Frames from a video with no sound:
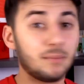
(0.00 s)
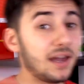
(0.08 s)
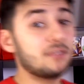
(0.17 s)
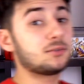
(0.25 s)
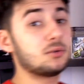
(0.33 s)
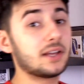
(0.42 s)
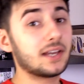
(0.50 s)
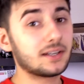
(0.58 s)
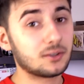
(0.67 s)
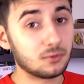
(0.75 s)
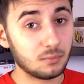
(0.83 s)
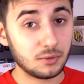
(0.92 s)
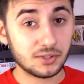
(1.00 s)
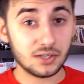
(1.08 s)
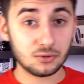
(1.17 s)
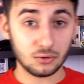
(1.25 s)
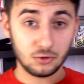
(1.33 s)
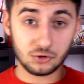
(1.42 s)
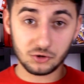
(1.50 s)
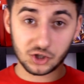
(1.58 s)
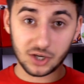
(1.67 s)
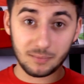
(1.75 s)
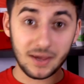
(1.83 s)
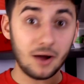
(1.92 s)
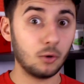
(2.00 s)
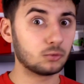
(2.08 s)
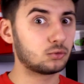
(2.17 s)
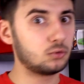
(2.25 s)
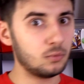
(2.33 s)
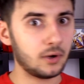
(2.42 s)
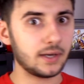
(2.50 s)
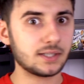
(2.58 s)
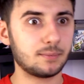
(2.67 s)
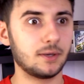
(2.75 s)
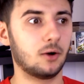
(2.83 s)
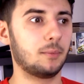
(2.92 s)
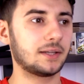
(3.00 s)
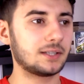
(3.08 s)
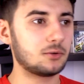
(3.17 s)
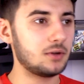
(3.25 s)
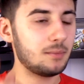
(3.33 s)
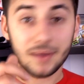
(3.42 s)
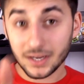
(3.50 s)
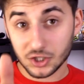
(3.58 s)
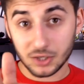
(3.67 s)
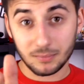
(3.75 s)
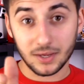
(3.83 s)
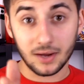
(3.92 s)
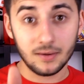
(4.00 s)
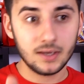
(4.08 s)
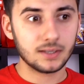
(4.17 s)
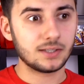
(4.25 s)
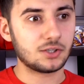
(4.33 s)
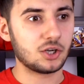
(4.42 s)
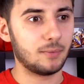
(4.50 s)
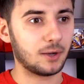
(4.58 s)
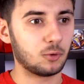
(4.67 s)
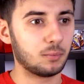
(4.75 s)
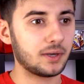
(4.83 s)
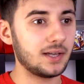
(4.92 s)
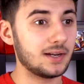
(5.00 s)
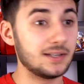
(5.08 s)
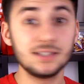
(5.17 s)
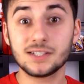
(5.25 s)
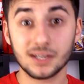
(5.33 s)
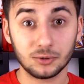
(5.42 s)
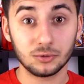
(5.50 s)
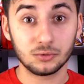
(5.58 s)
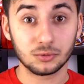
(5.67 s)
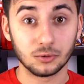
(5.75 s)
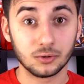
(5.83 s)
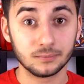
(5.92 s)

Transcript: Bref, tous les gars qui ont bossé sur le jeu GBA ont tout mon respect, en particulier Mike GBA, qui si j'ai bien compris est l'initiateur du truc.